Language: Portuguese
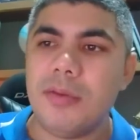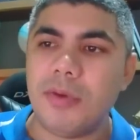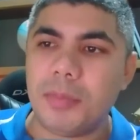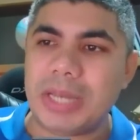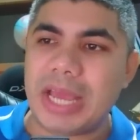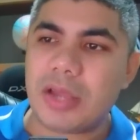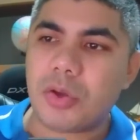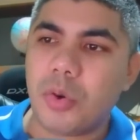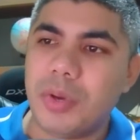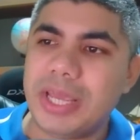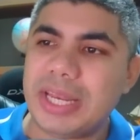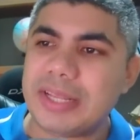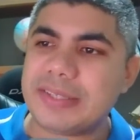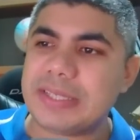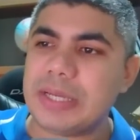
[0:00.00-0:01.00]
Vamos lá, com
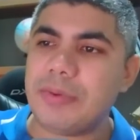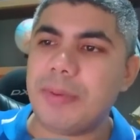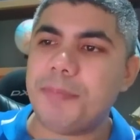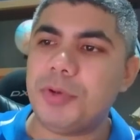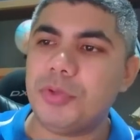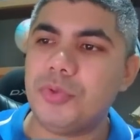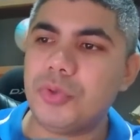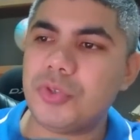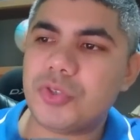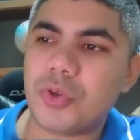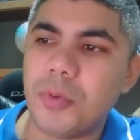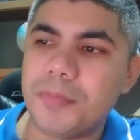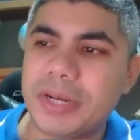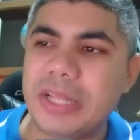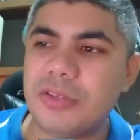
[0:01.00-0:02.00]
relação a produtos
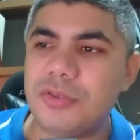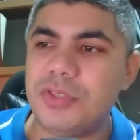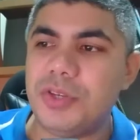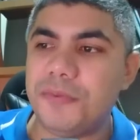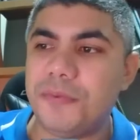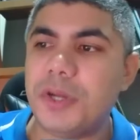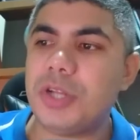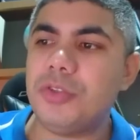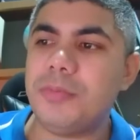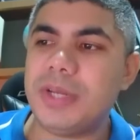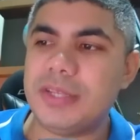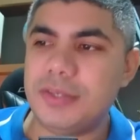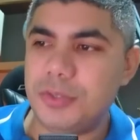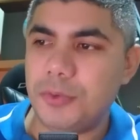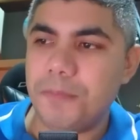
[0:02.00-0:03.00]
comprados de fora do
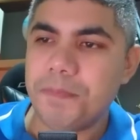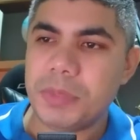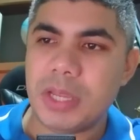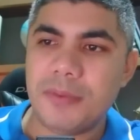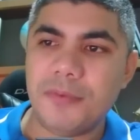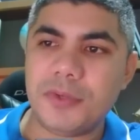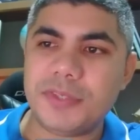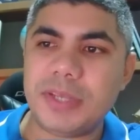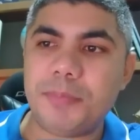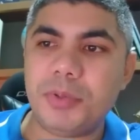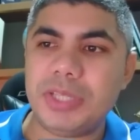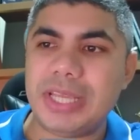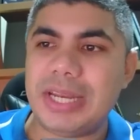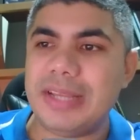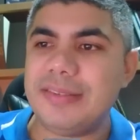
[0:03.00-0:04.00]
Brasil, você
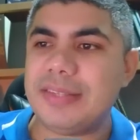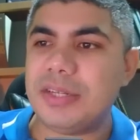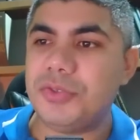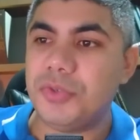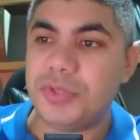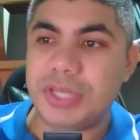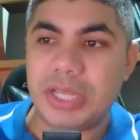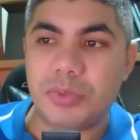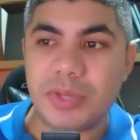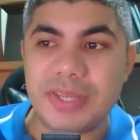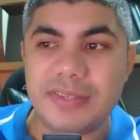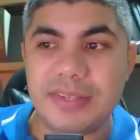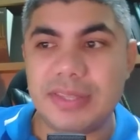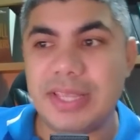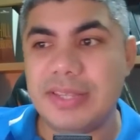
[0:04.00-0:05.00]
poderá estar sujeito à
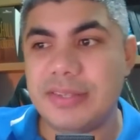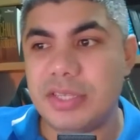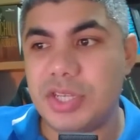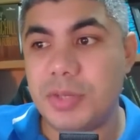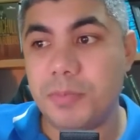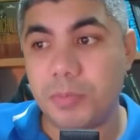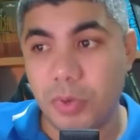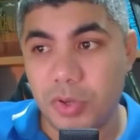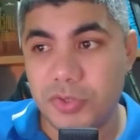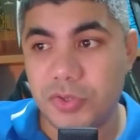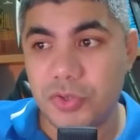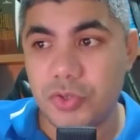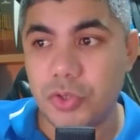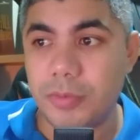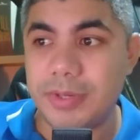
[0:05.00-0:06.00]
incidência de
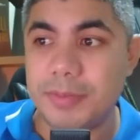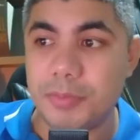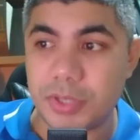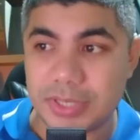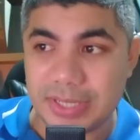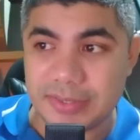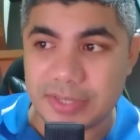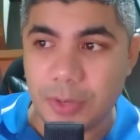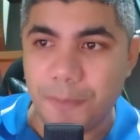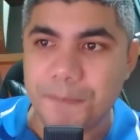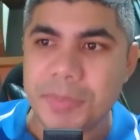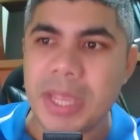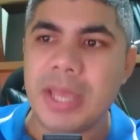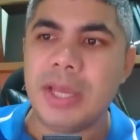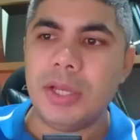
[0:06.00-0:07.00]
impostos sobre importação.
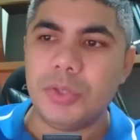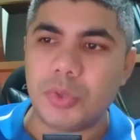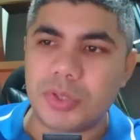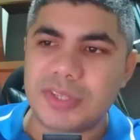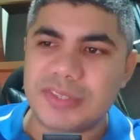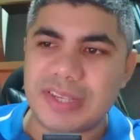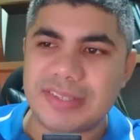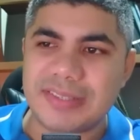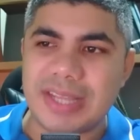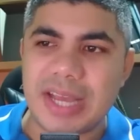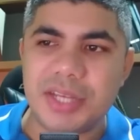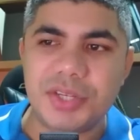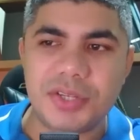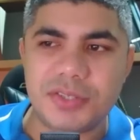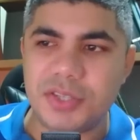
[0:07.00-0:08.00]
Todas as
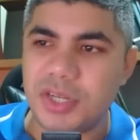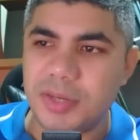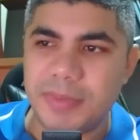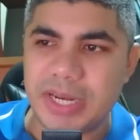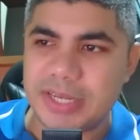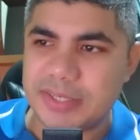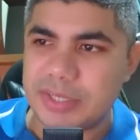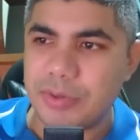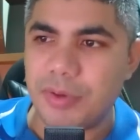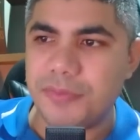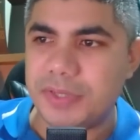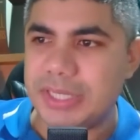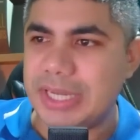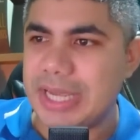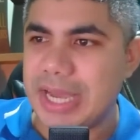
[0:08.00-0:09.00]
taxas de liberação
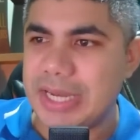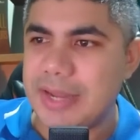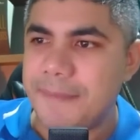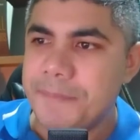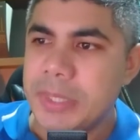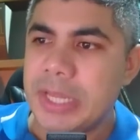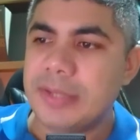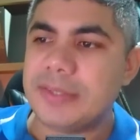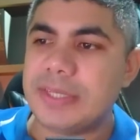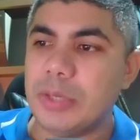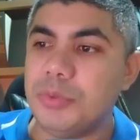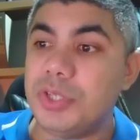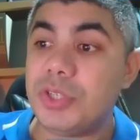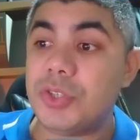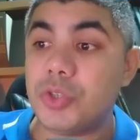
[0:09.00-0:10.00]
alfandegária
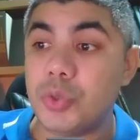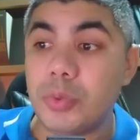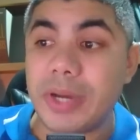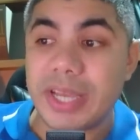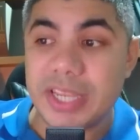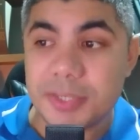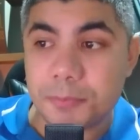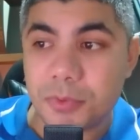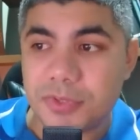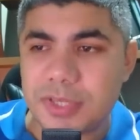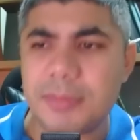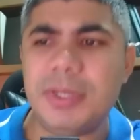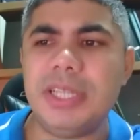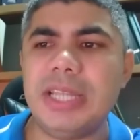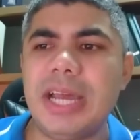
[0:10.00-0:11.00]
são de sua
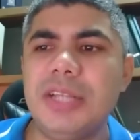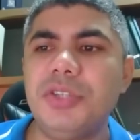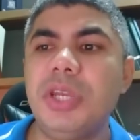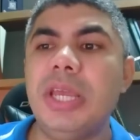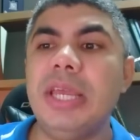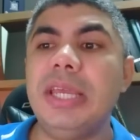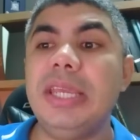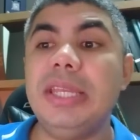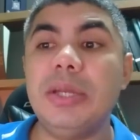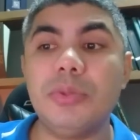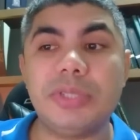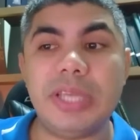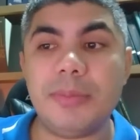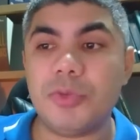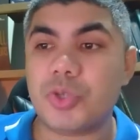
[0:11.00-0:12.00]
responsabilidade e
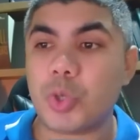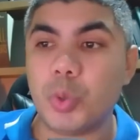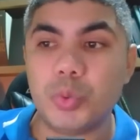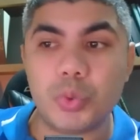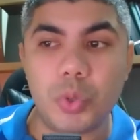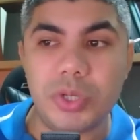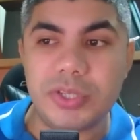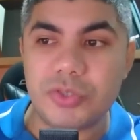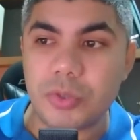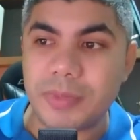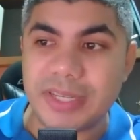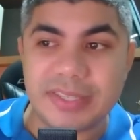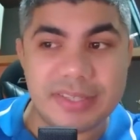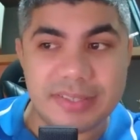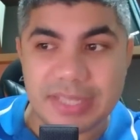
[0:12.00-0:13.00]
não temos controle
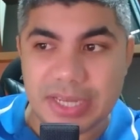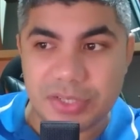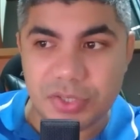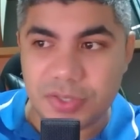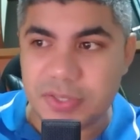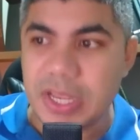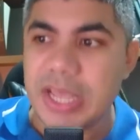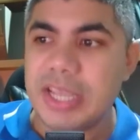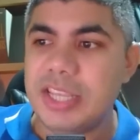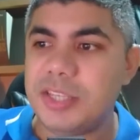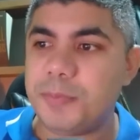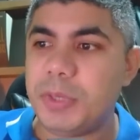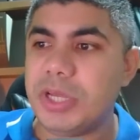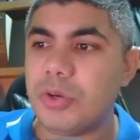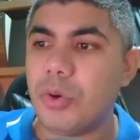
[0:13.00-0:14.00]
sobre essas taxas,
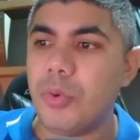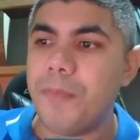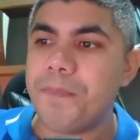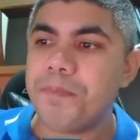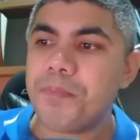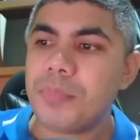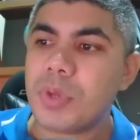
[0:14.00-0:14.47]
explicou